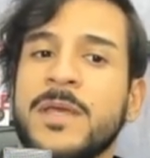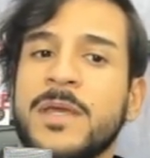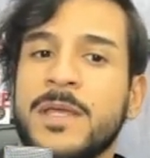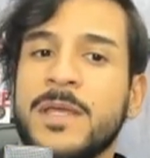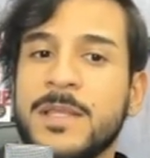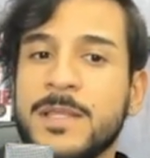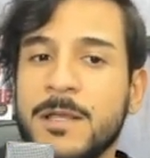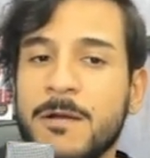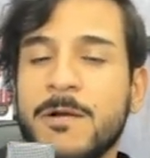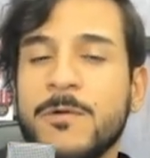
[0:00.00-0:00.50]

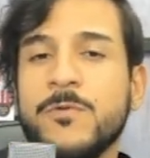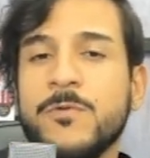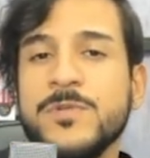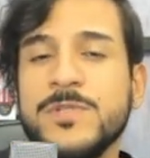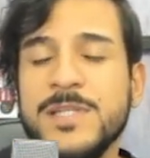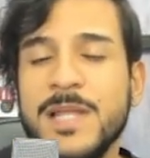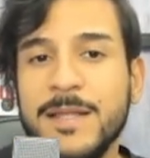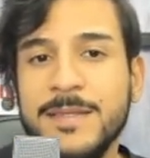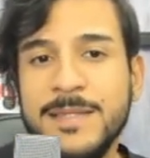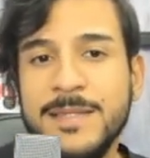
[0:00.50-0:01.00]
Então a
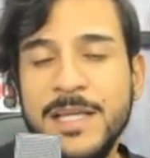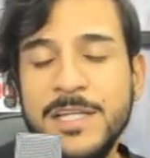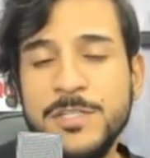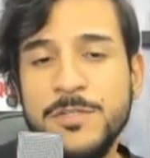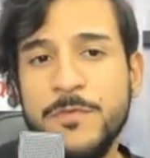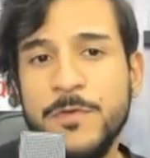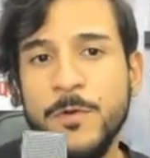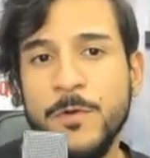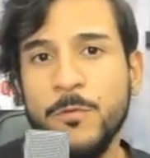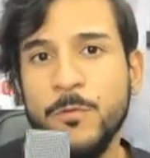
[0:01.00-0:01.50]
Rússia ela tem
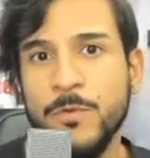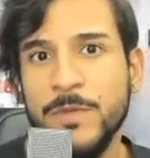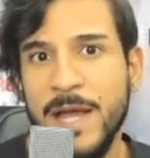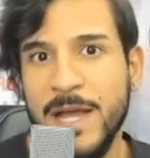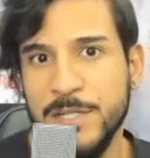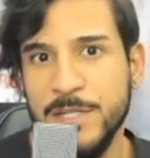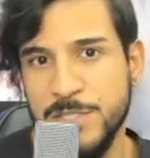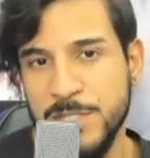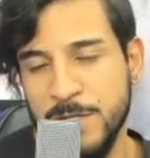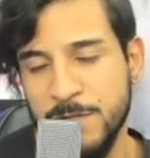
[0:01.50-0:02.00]

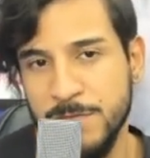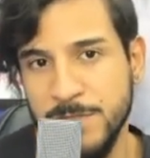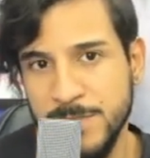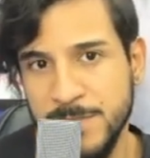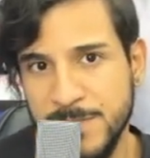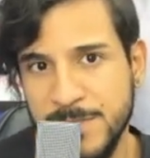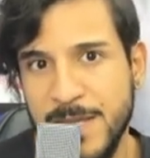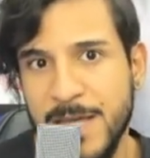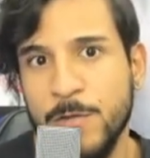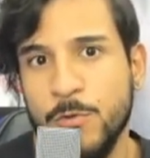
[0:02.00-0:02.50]
dificuldade em
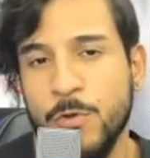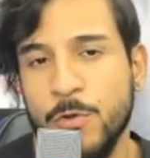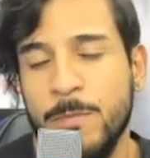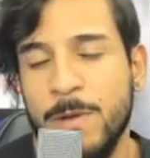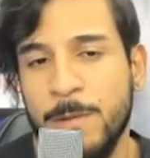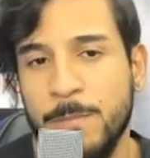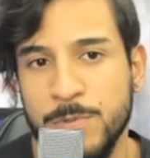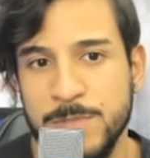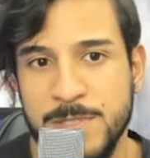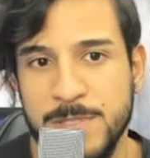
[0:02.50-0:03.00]
avançar e tomar
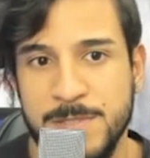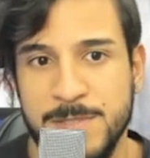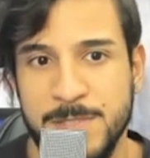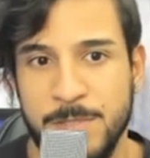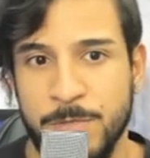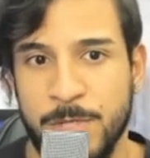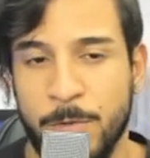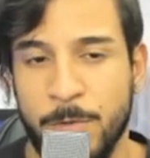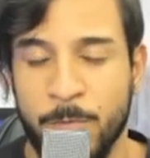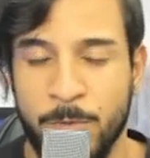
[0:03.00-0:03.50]
a
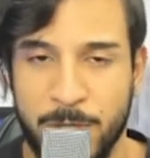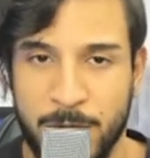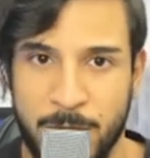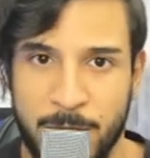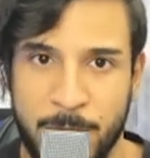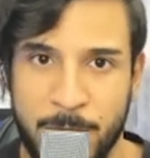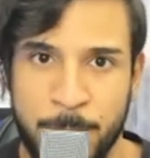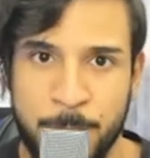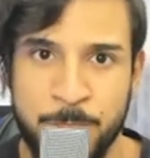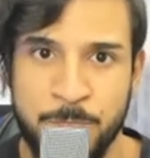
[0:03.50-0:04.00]
posição da
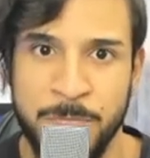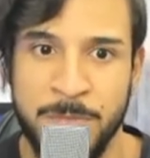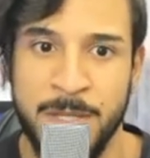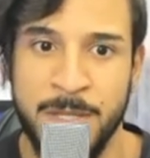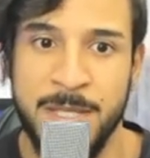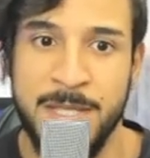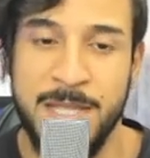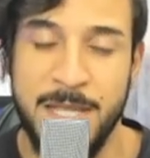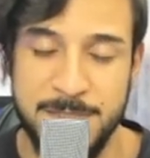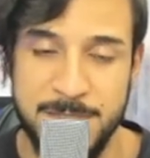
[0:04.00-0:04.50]
Ucrânia,
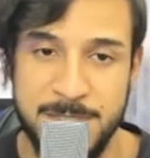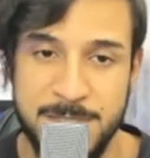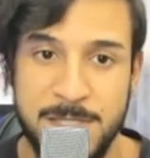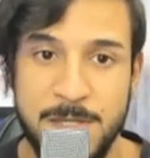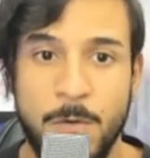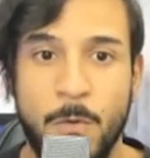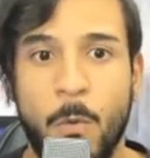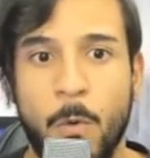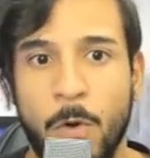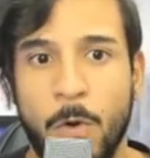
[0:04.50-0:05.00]
e
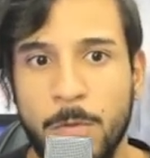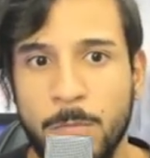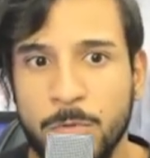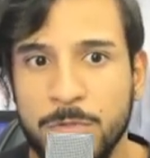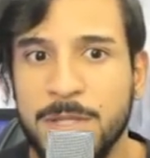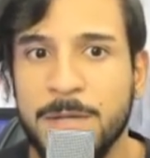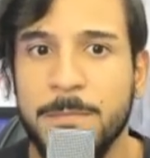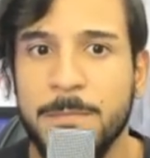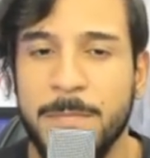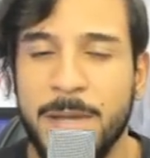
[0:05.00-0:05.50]
assim como
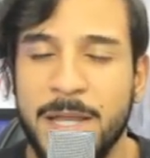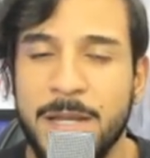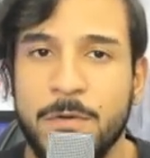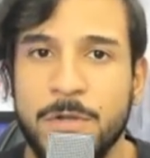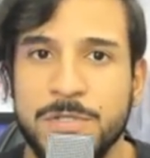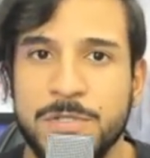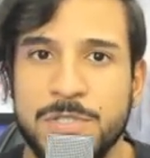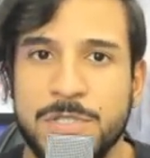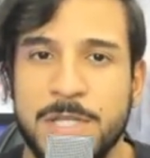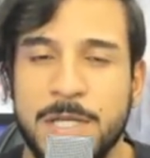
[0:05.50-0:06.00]
também
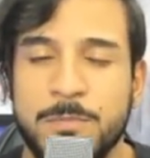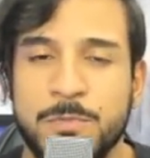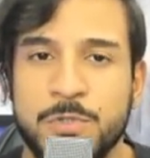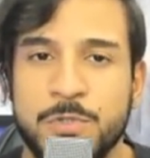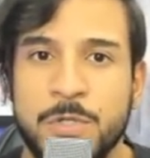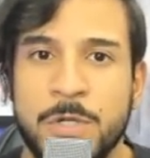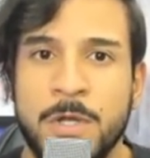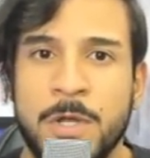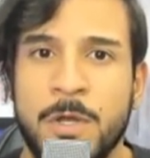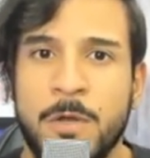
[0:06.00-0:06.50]
nós
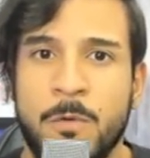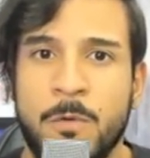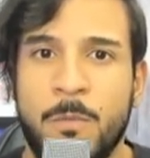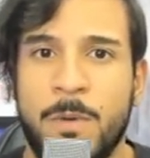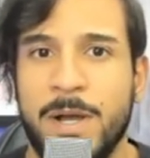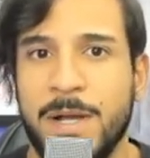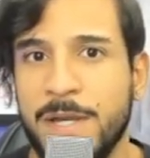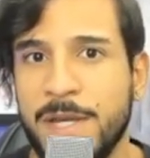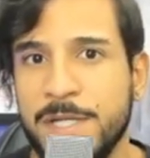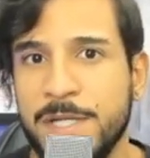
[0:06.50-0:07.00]
temos
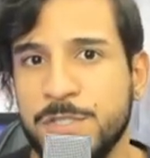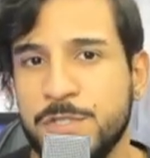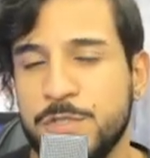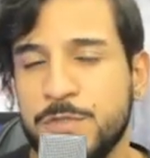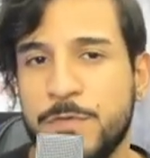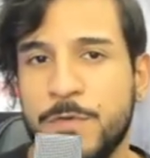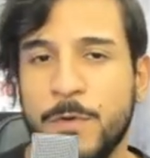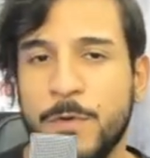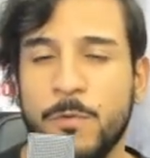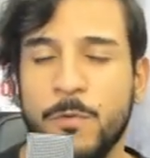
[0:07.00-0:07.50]
uma grande
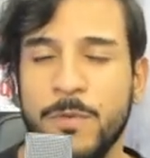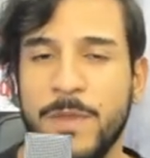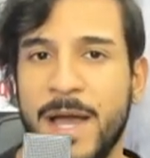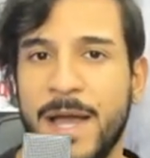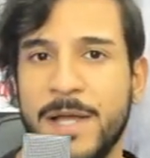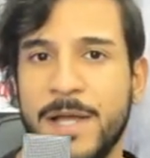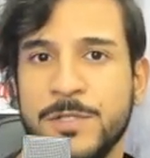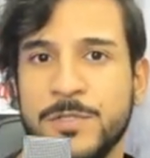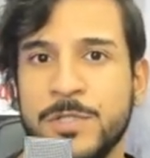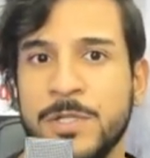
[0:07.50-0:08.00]

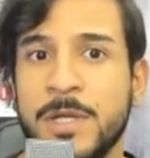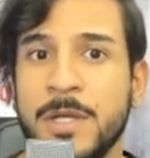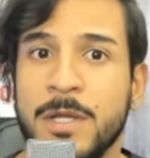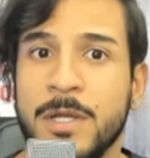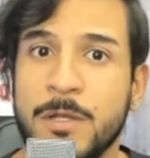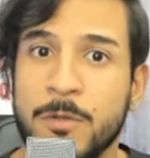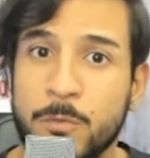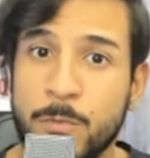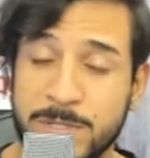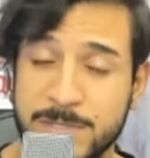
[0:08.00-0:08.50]
dificuldade
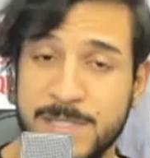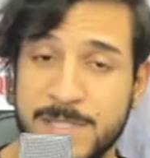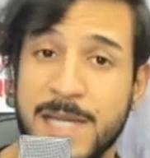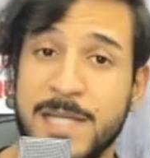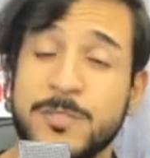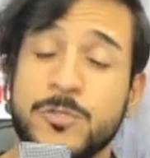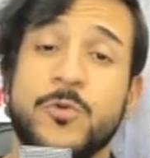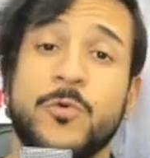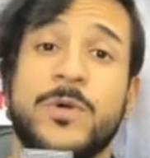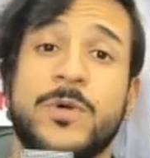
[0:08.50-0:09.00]
do
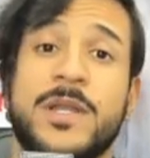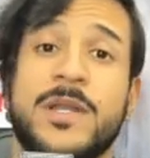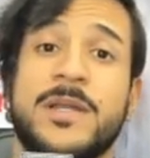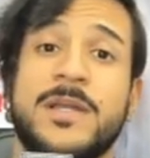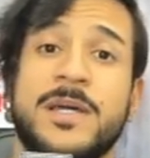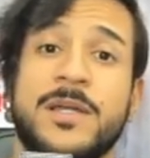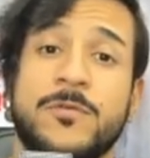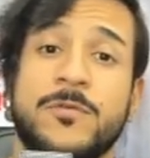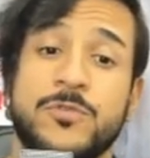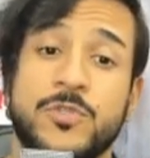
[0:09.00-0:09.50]
exército
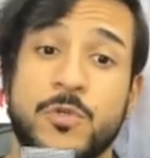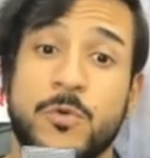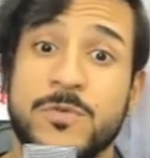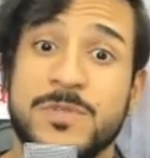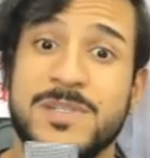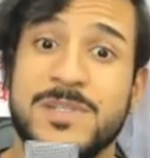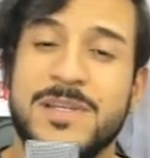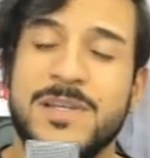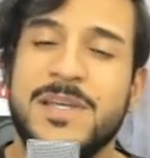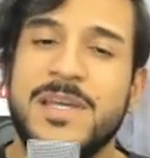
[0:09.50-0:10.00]
ucraniano de
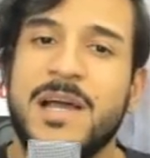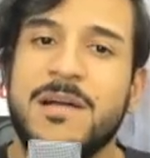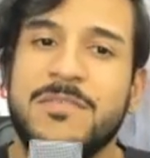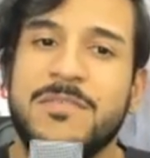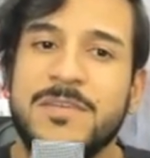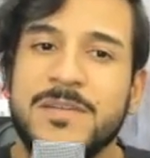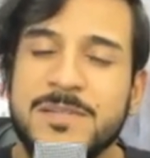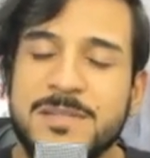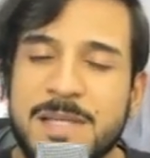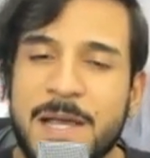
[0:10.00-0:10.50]
conseguir
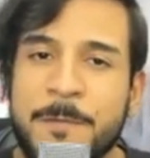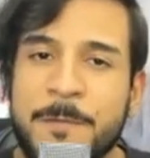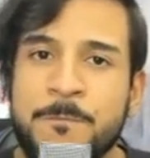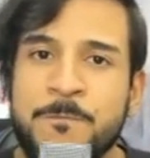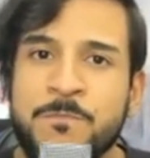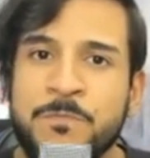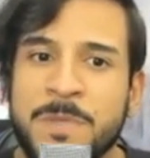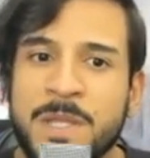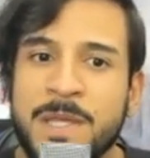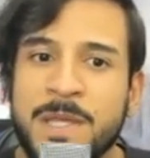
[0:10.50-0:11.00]
avançar
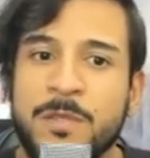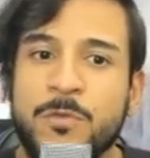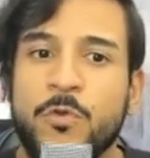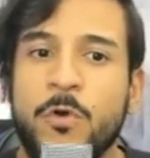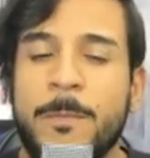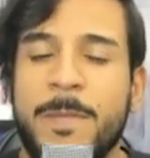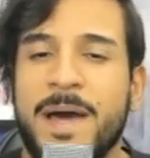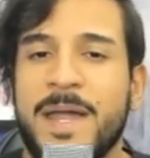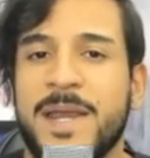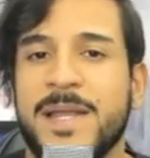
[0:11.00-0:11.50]
e
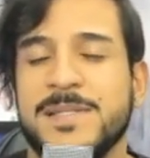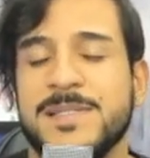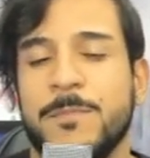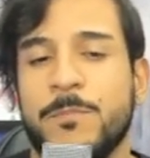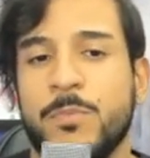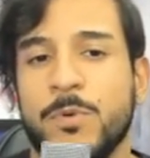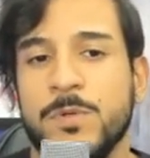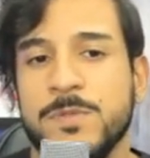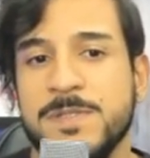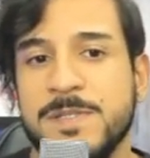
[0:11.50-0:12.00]
tomar essa
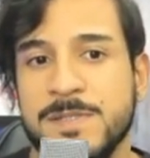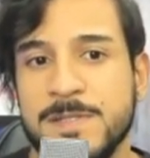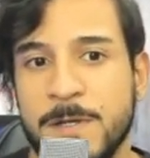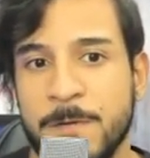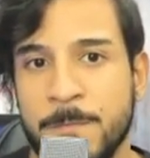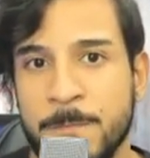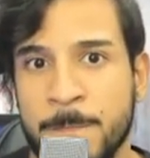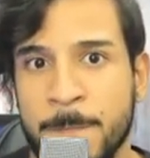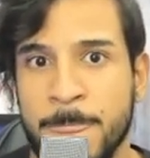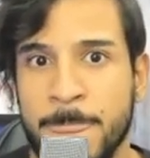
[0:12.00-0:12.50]

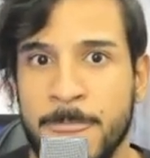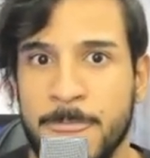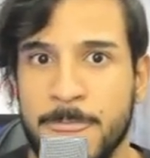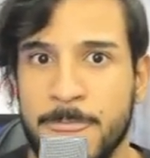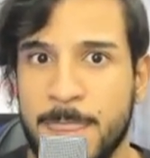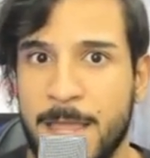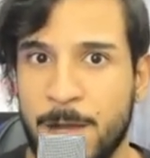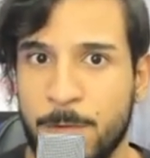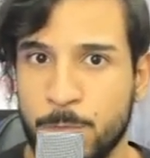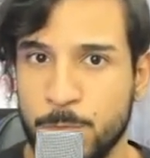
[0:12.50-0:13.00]
posição
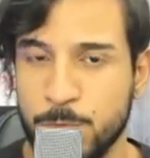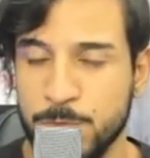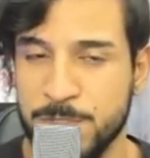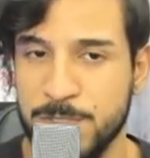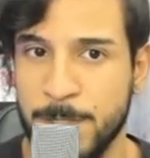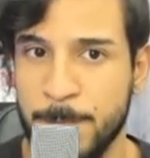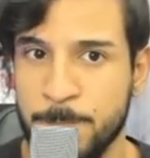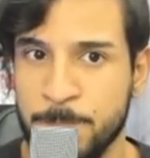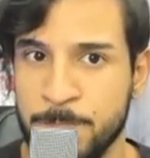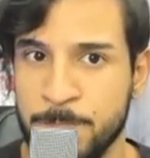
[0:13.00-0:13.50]
da
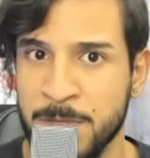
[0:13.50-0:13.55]
Rússia.